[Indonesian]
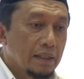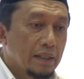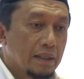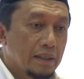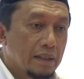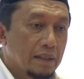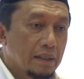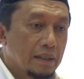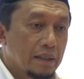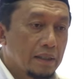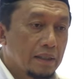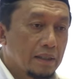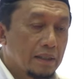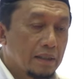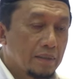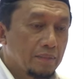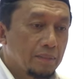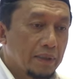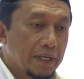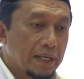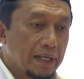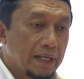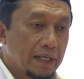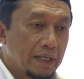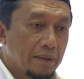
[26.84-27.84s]
uh,
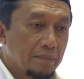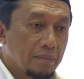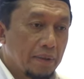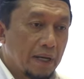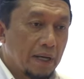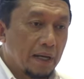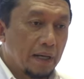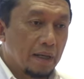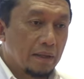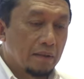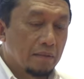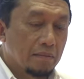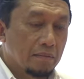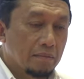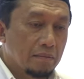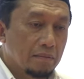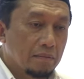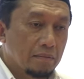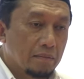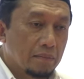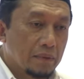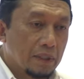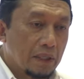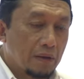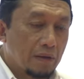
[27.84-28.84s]
begini Pak
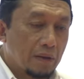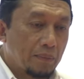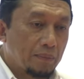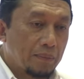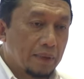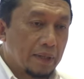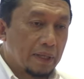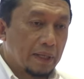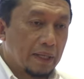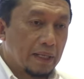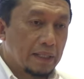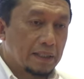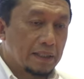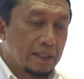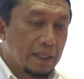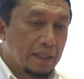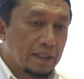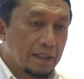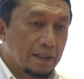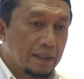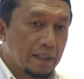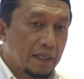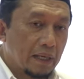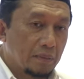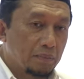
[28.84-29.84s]
Dewan Panasia
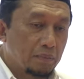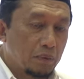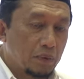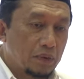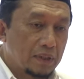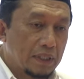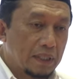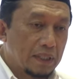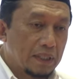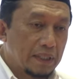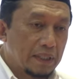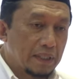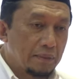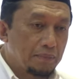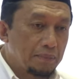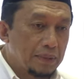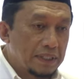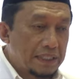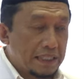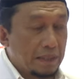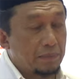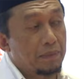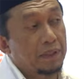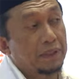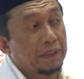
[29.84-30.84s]
di tingkat pusat ini
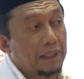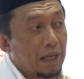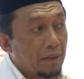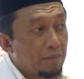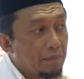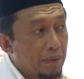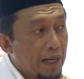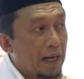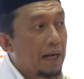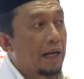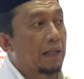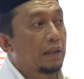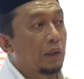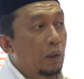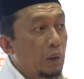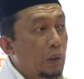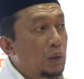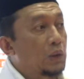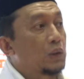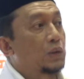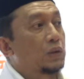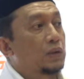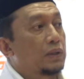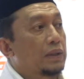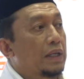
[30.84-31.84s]
bisa bertambah
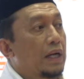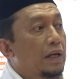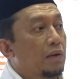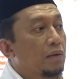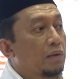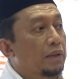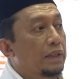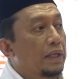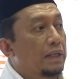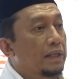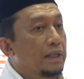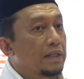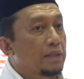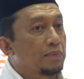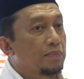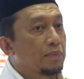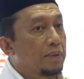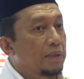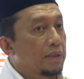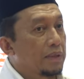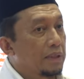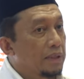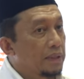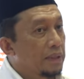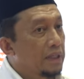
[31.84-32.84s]
terus anggotanya
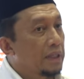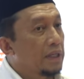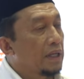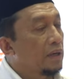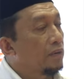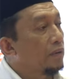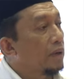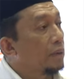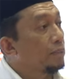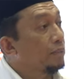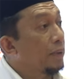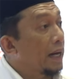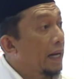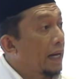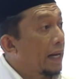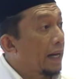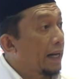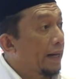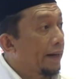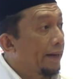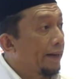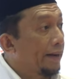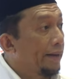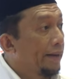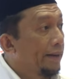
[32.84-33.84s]
seperti Dewan
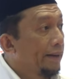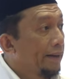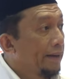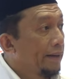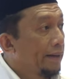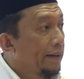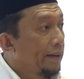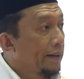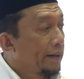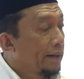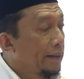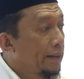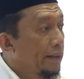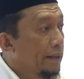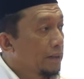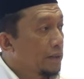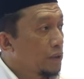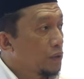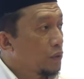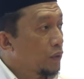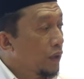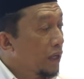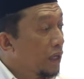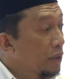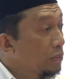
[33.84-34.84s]
Pakar
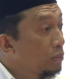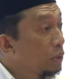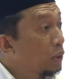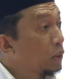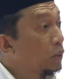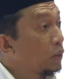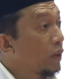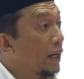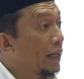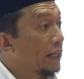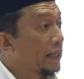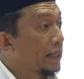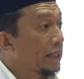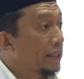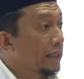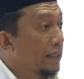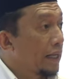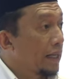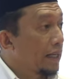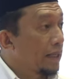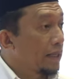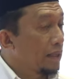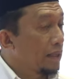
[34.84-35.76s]
sesuai kebutuhan kita ke